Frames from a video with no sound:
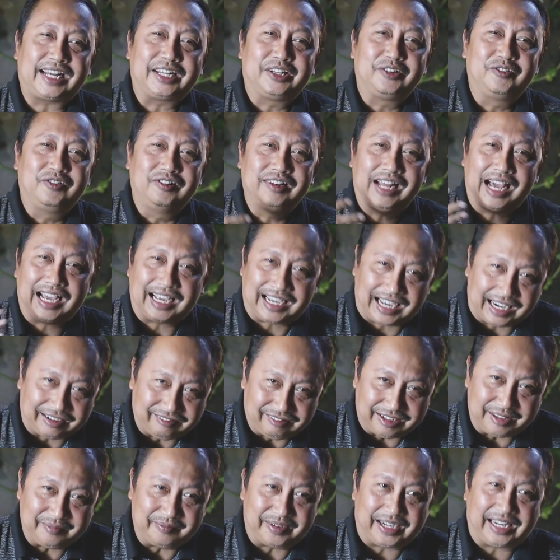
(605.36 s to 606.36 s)
yang digunakan
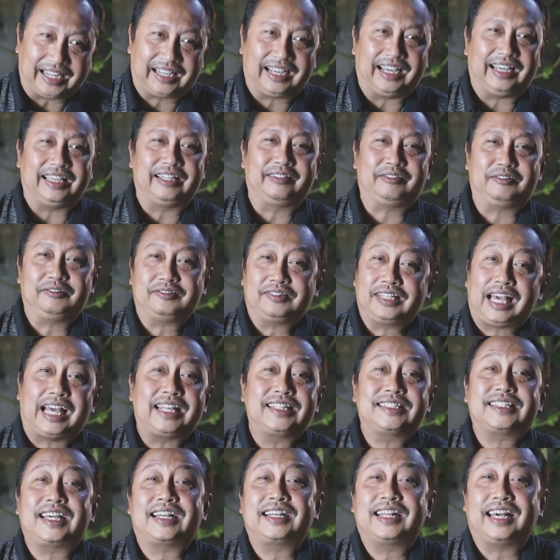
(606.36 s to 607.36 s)
oleh mereka itu
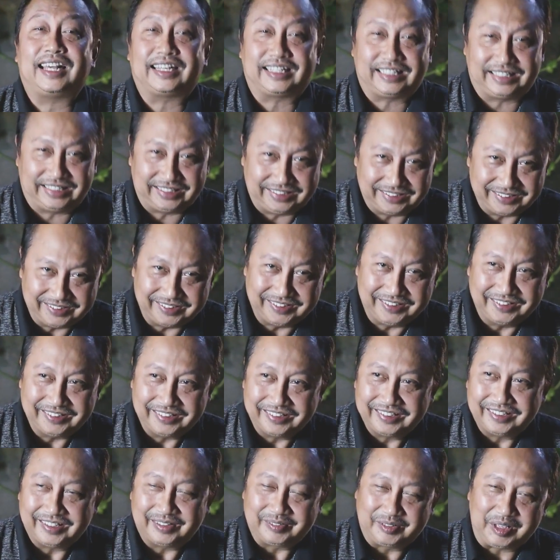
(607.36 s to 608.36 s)
nggak disadari
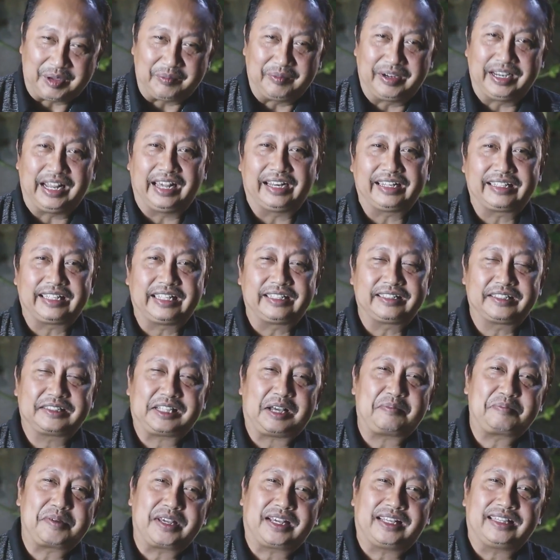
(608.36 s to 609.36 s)
yang menariknya
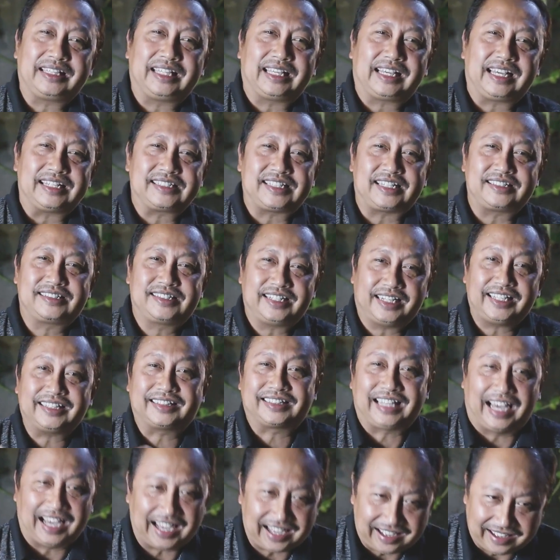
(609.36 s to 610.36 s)
tetapi ketika saya
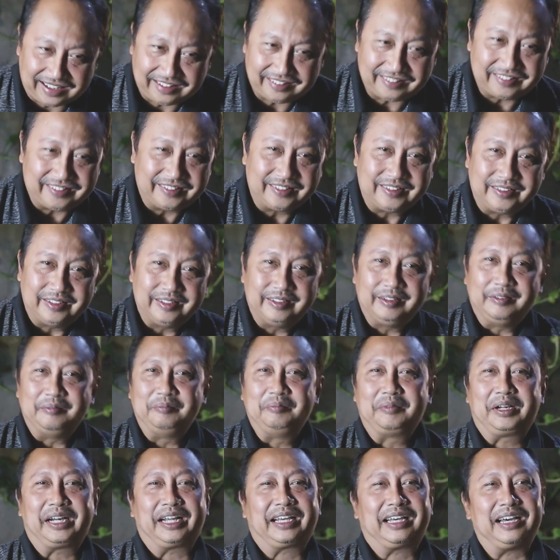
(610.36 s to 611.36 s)
cerita
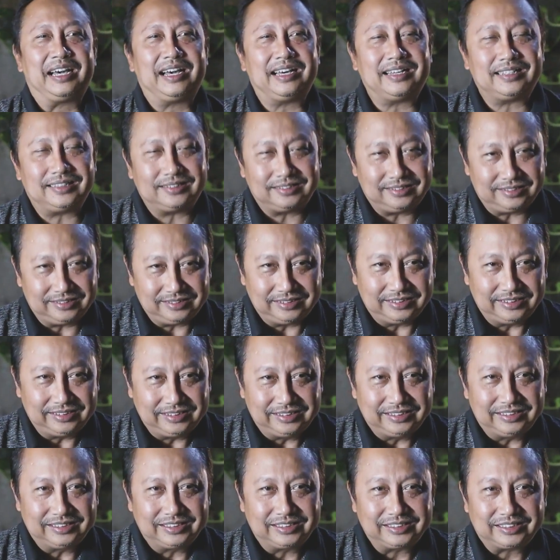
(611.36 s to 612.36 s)
mereka
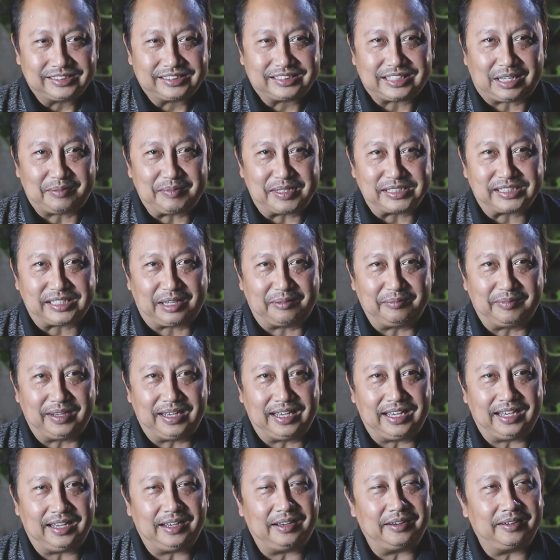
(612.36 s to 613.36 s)

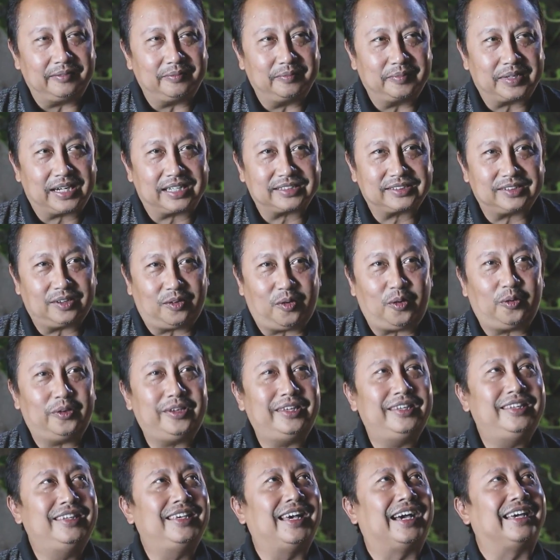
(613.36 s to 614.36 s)
sama-sama merasa oh
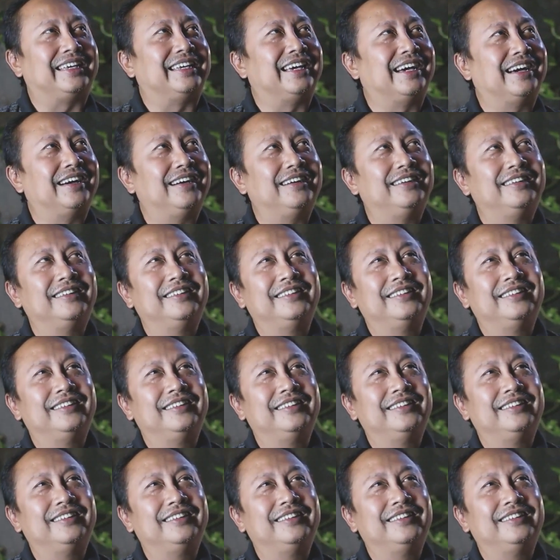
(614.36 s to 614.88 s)
iya ya